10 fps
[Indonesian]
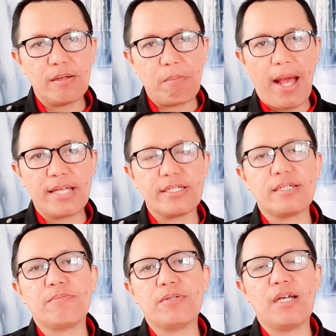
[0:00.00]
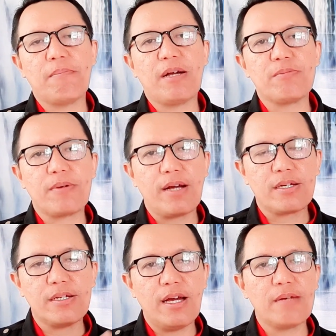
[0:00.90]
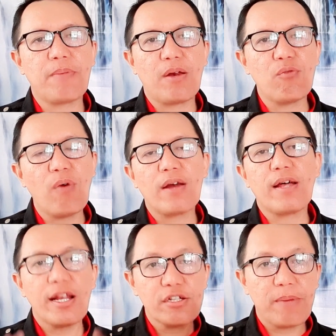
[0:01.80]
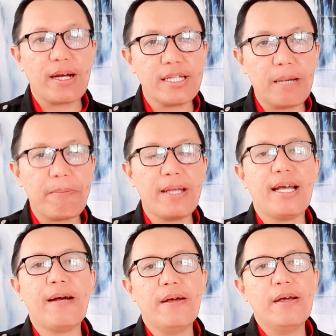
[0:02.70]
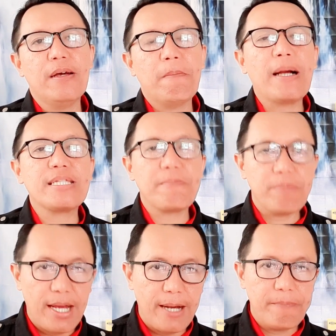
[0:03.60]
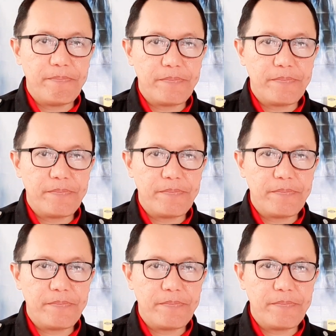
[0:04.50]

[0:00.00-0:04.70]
emas bisa emas pegadaian peluang dan lain sebagainya banyak macamnya